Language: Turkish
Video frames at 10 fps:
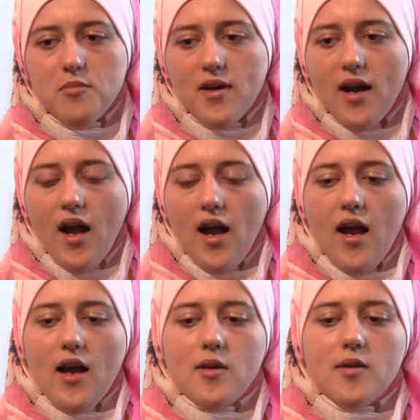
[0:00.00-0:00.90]
Muhammed
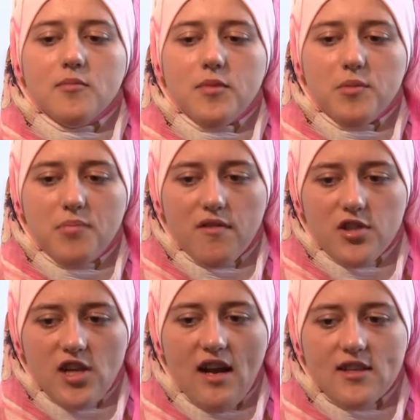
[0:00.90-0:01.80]
sallallahu
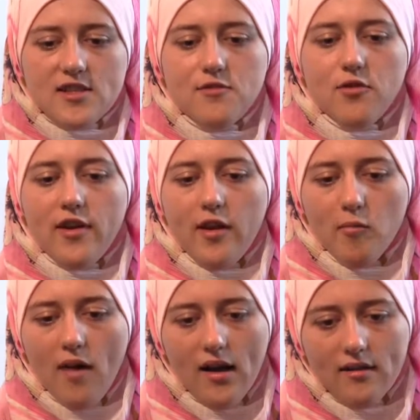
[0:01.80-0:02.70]
aleyhi ve
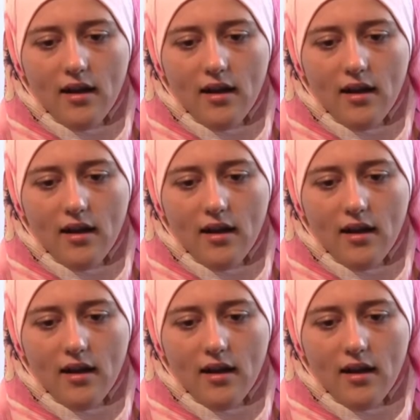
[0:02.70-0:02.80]
sellem